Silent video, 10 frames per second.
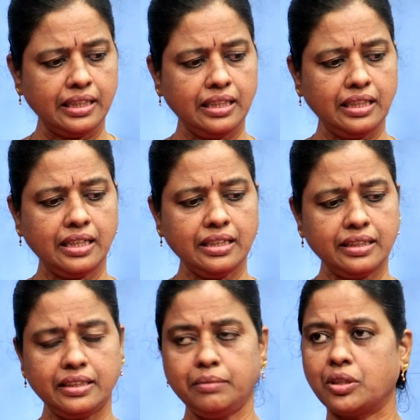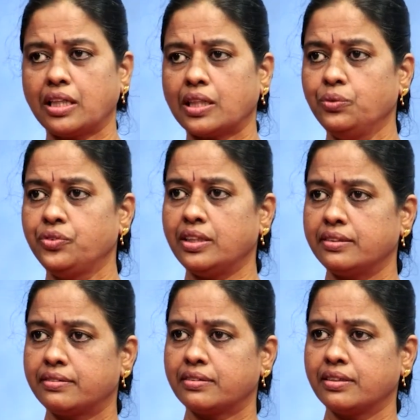இல்லைன்னா இந்த திமுக
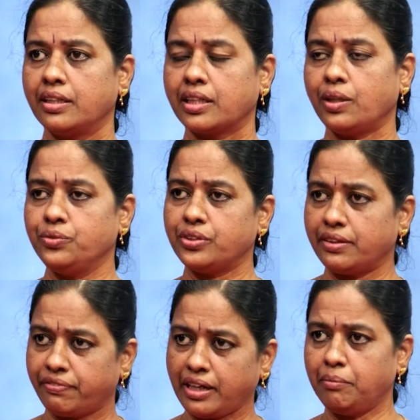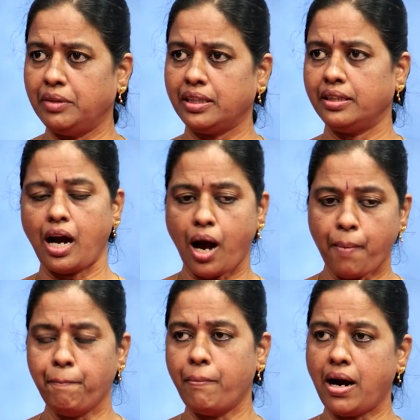கவுன்சிலர்ஸ் கவுன்சிலர் ஃபேமிலி
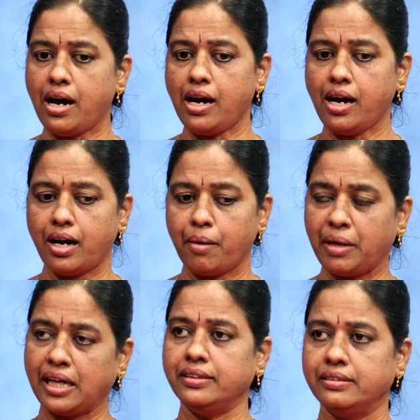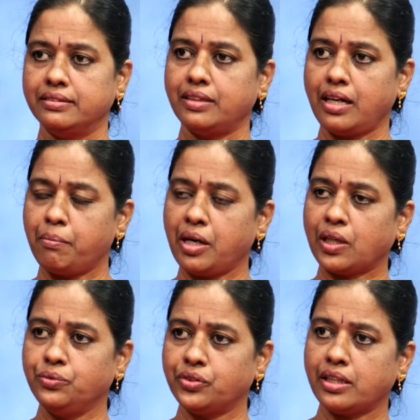அம்மா மகன் அம்மா
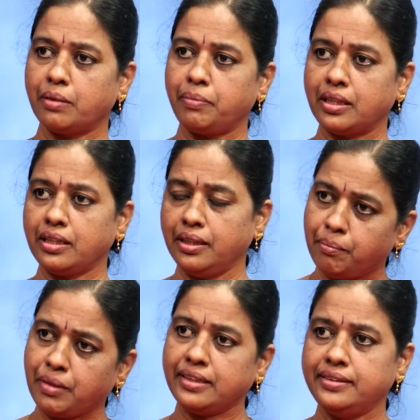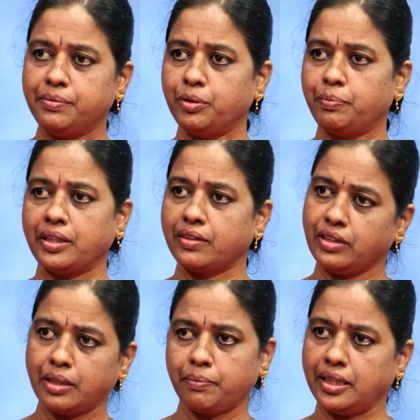கவுன்சிலர் இருப்பாங்க மகன் டிஸ்ட்ரிபியூட்
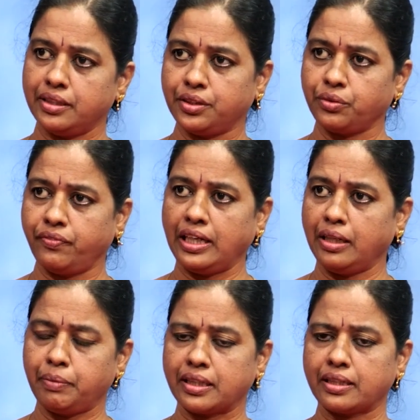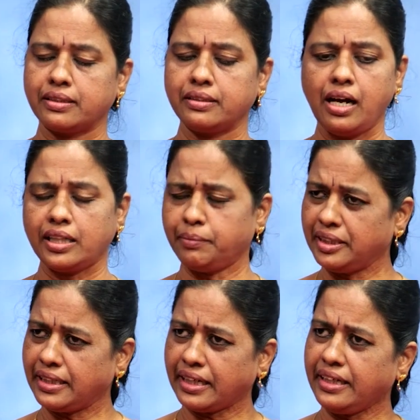பண்ணுறவனாக இருப்பான் அந்த வேலையை பார்க்குறது அந்த
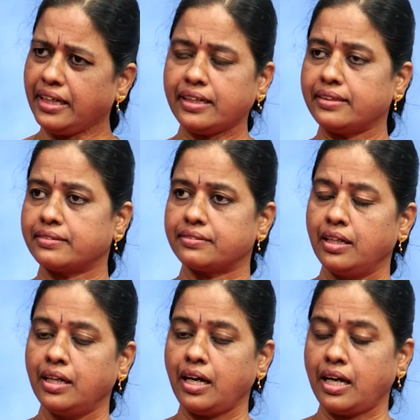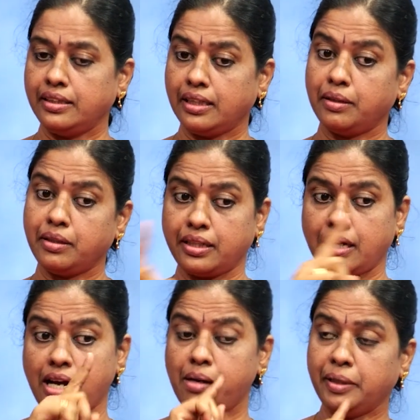மாதிரி நிறைய கேசஸ் அதில்
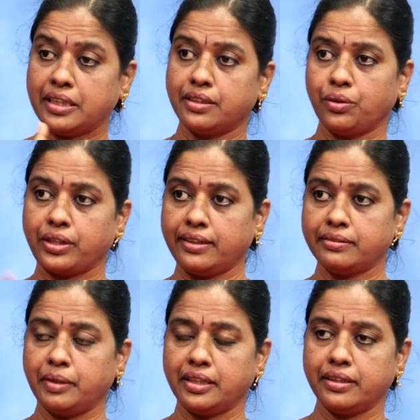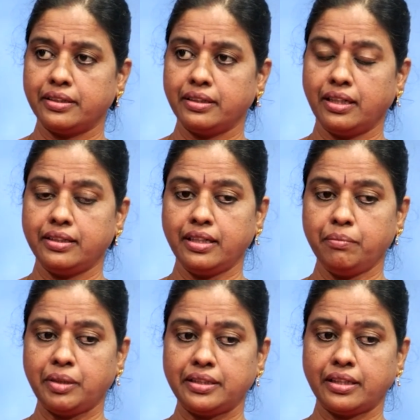நாகப்பட்டினத்தில் ஒரு கேஸ் மாட்டினது அது
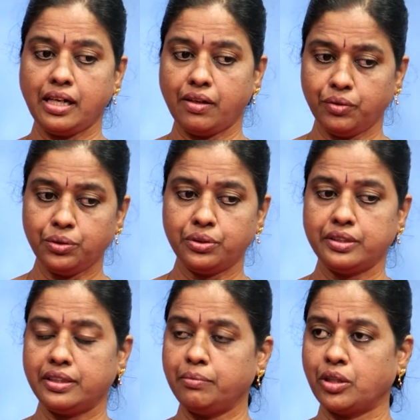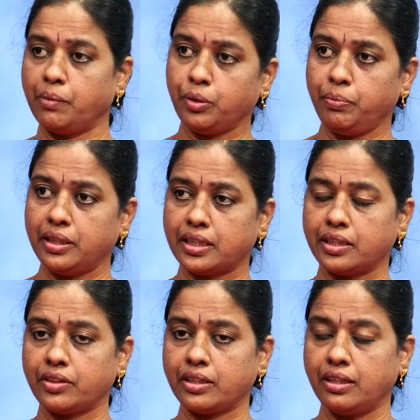என்னன்னு பார்த்தீங்கன்னா அவர் ஒரு திமுக பொறுப்பில்
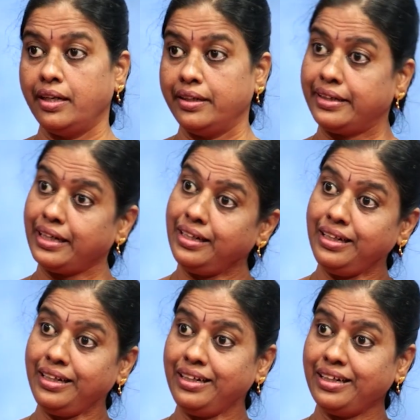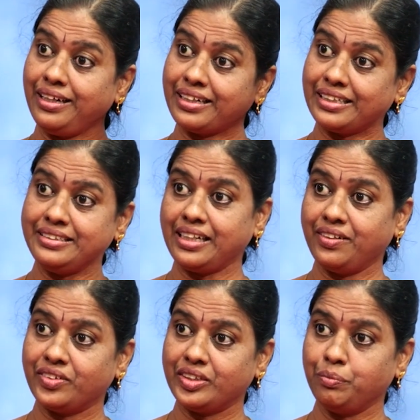இருக்கிறவர் தான் டெல்லியில் கஞ்சா
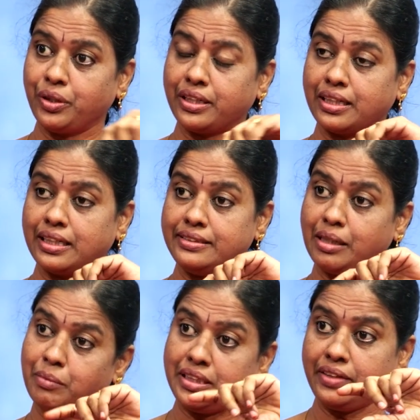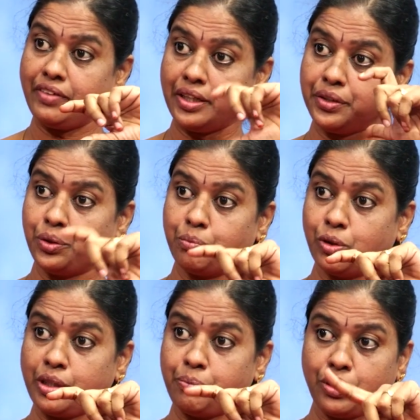வந்து பிடிக்கிறாங்க கஞ்சா மாதிரி வேறு ஏதோ ஒரு
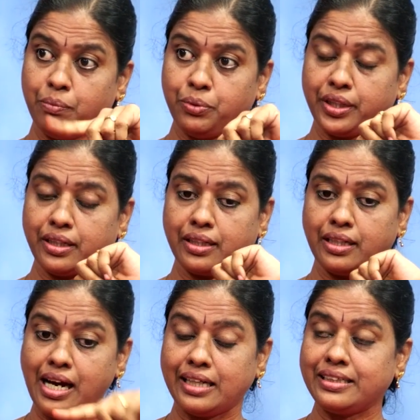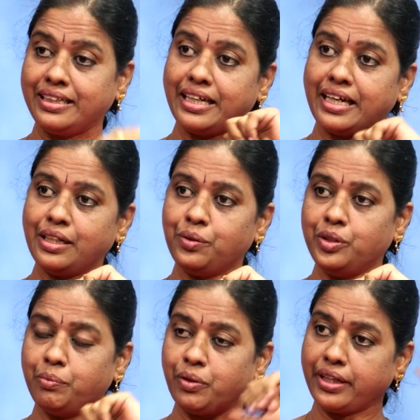போதைப் பொருளை பிடிக்கிறாங்க அதை நீங்கள் எங்கே
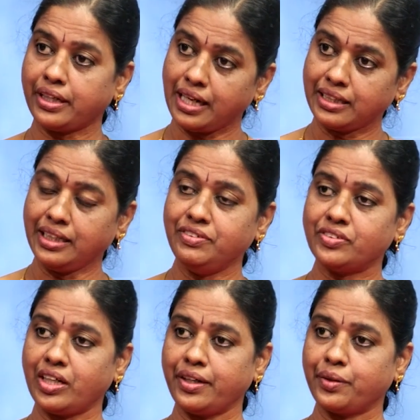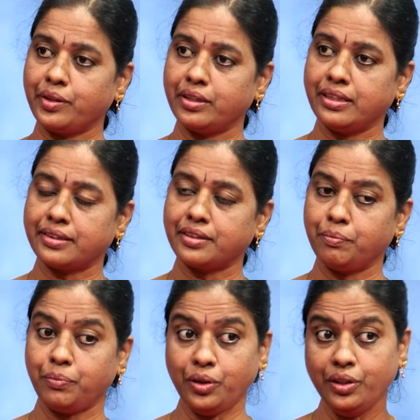கொண்டு போகிறீங்கன்னு அங்கே விசாரணை கொண்டு
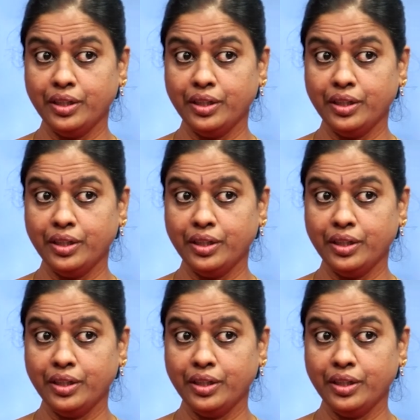நடத்தினப்போ